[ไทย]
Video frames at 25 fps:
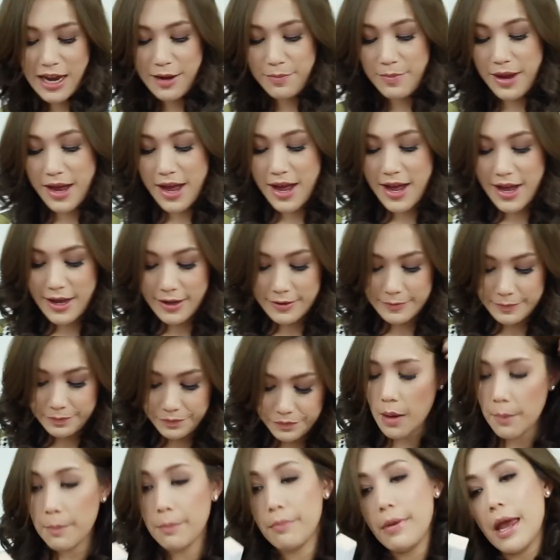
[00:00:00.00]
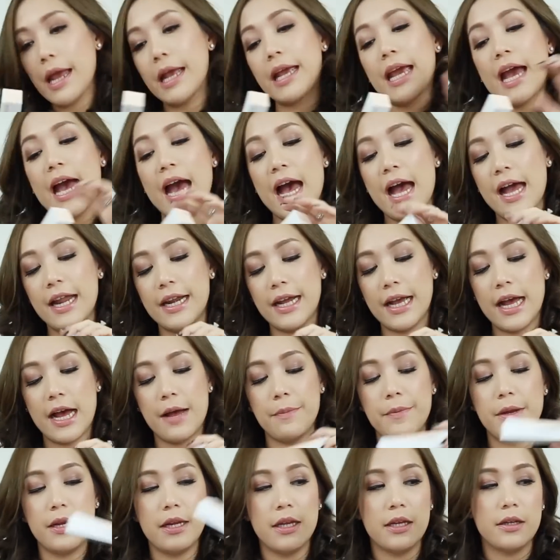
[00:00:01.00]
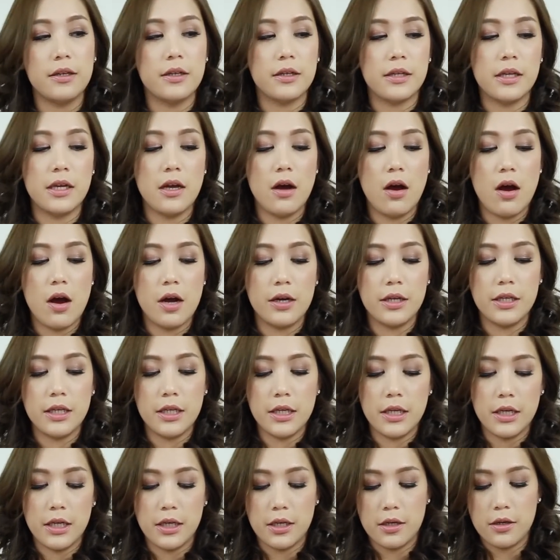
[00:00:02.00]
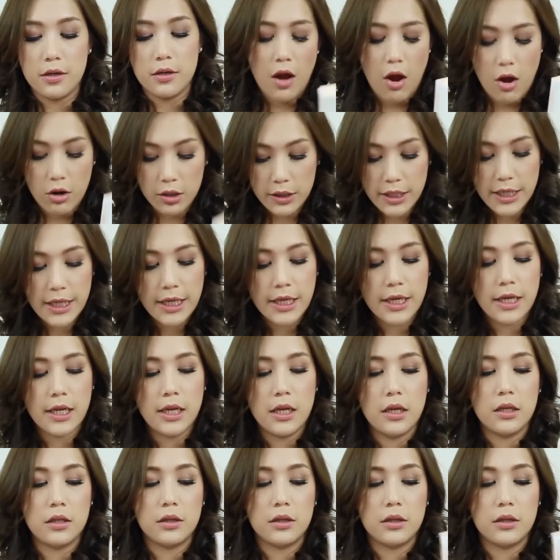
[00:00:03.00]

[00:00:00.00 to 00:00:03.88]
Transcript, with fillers: ถัดมาBecca นะคะเป็นอีกหนึ่งยี่ห้อที่ของดี